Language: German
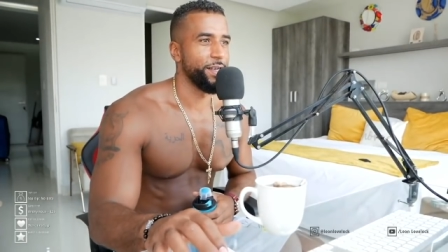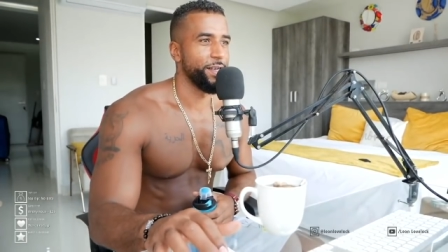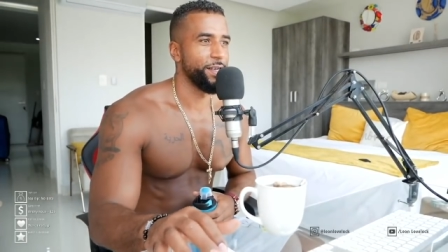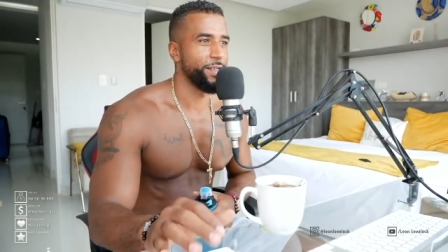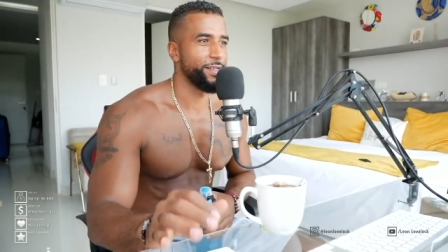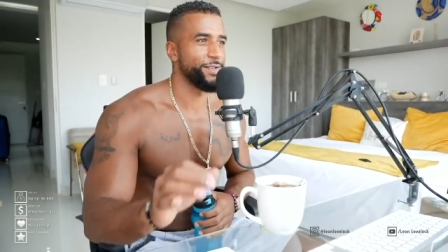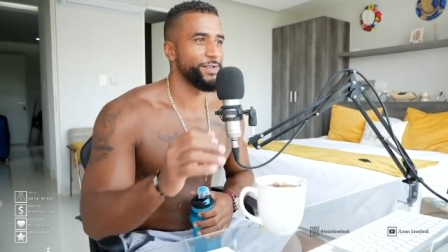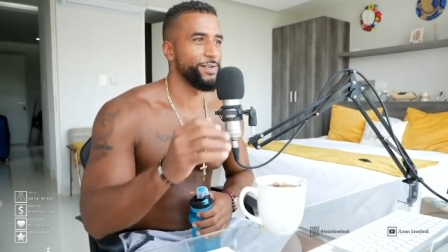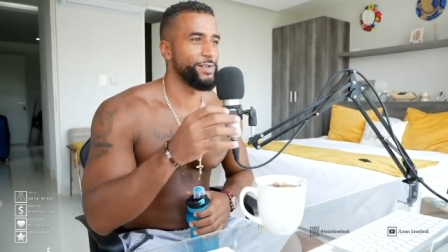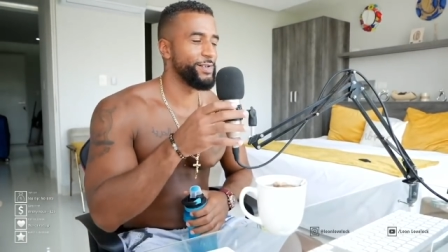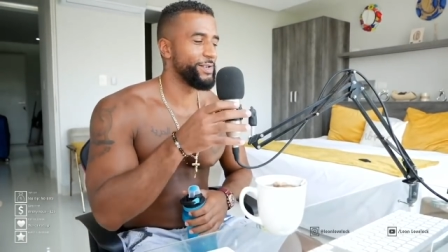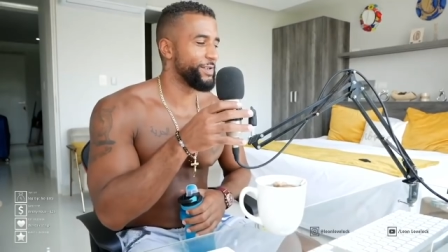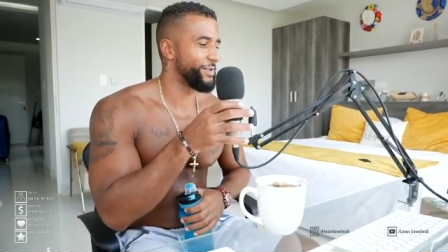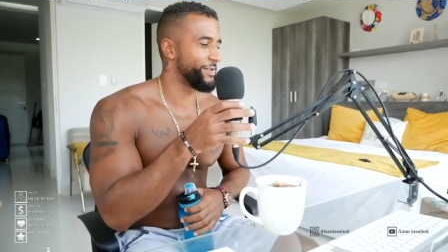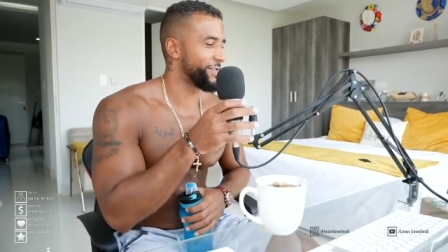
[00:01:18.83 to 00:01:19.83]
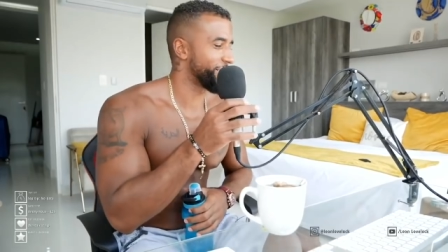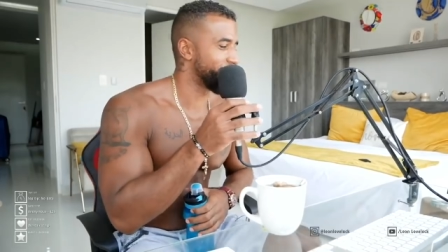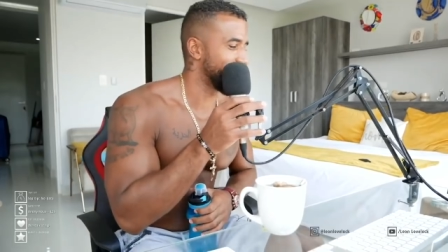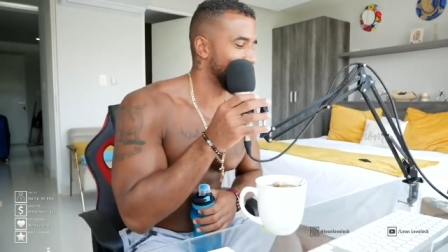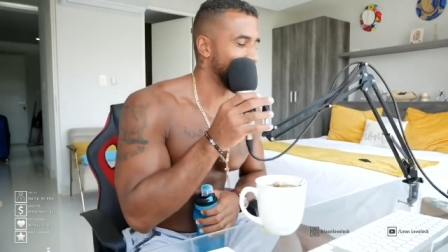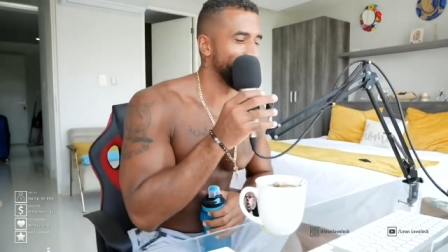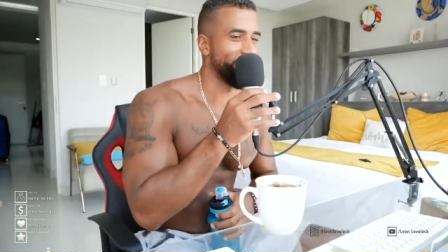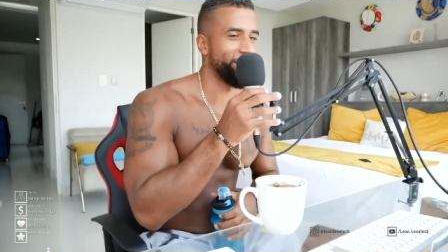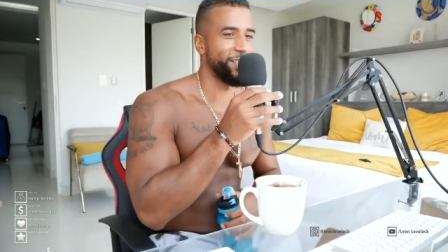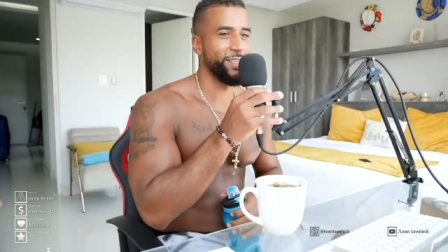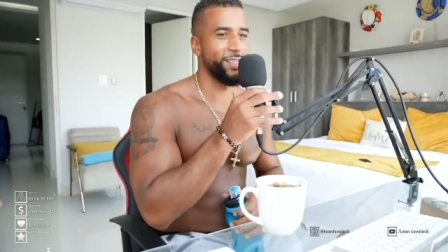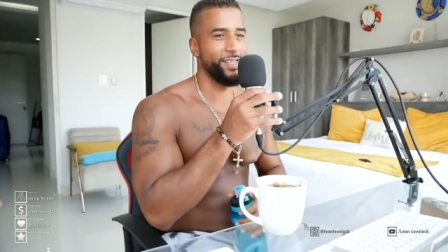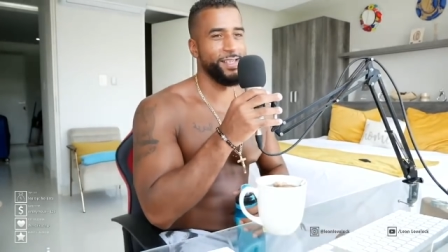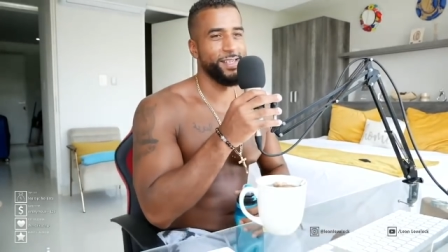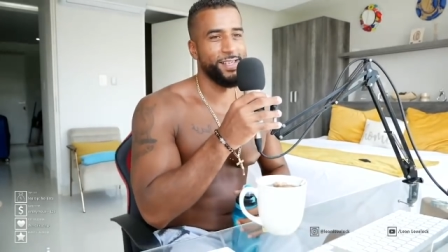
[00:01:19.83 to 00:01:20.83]
Also, was geht, Leute?
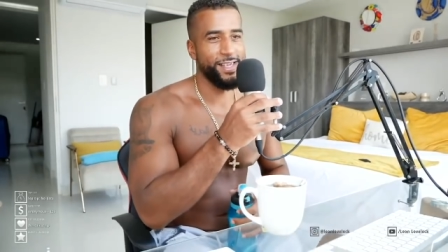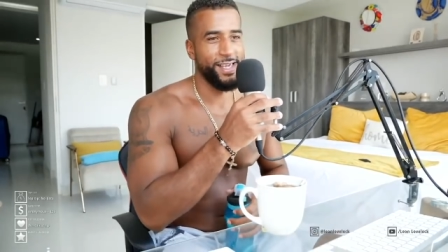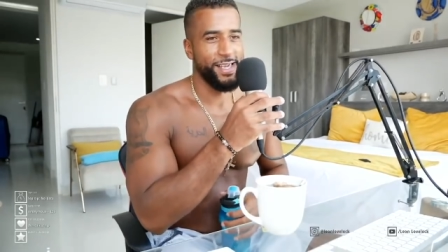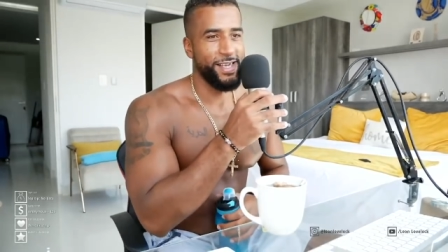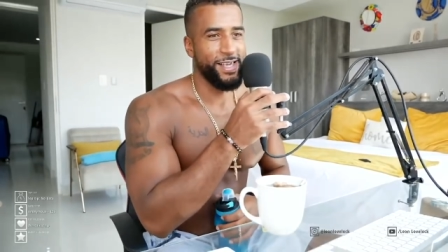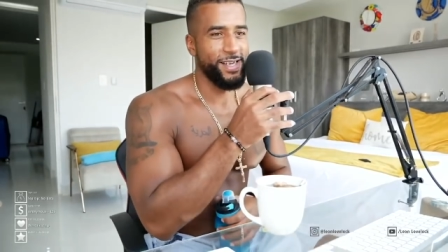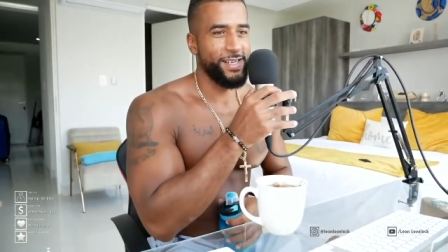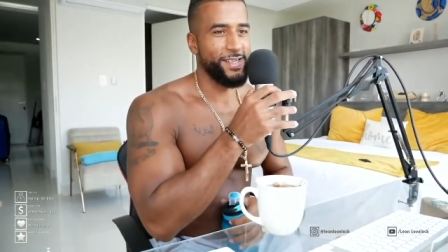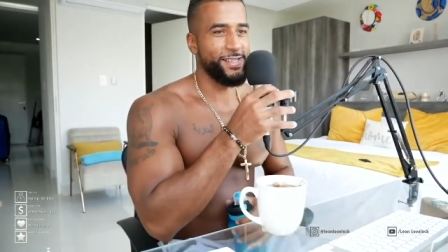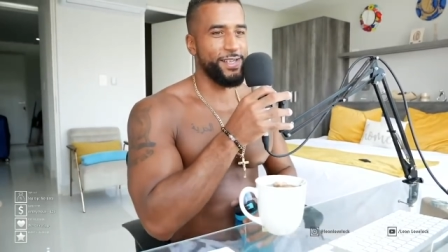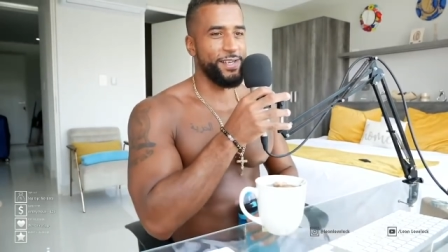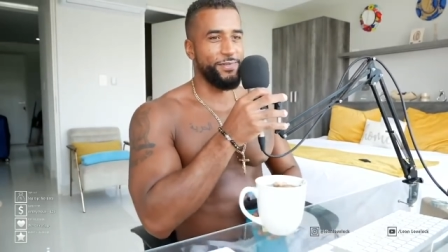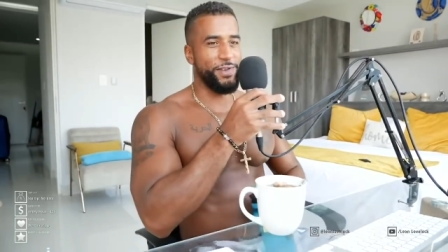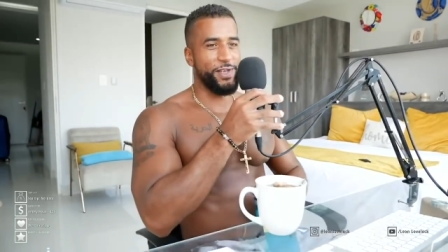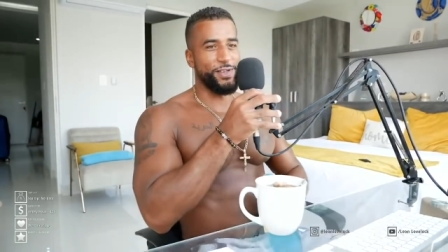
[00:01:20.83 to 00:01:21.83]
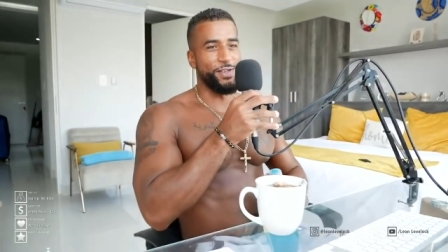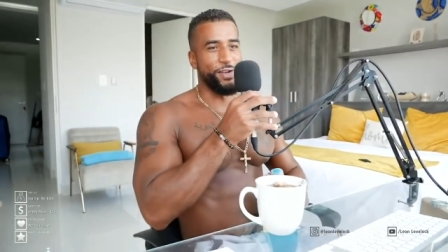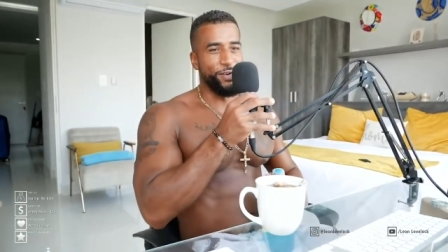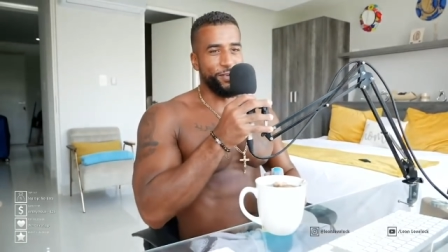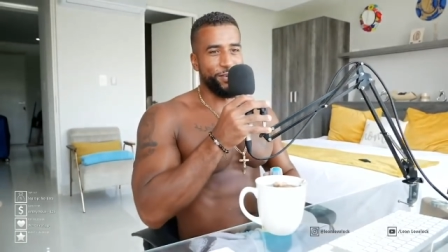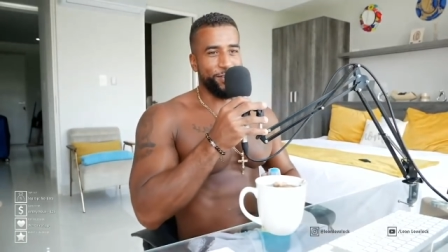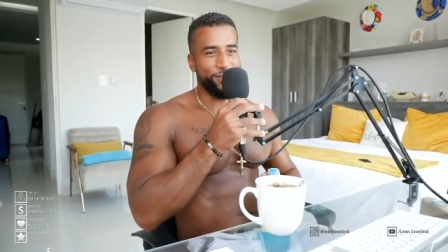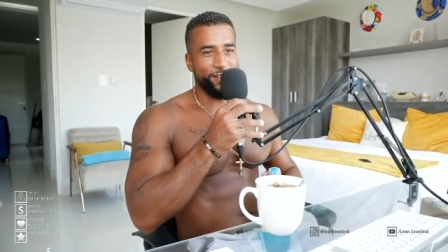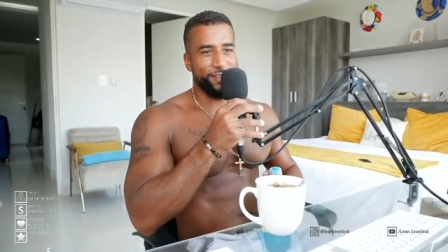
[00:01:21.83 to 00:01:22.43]
Seid ihr wieder down oder